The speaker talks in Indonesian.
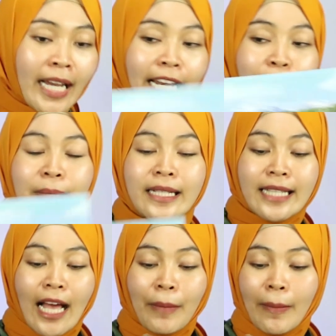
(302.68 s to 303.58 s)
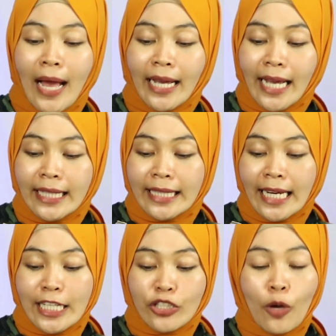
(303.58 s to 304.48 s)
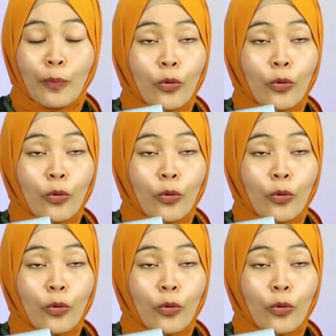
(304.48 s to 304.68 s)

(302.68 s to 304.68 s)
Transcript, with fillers: Kalian bisa memakai teleskop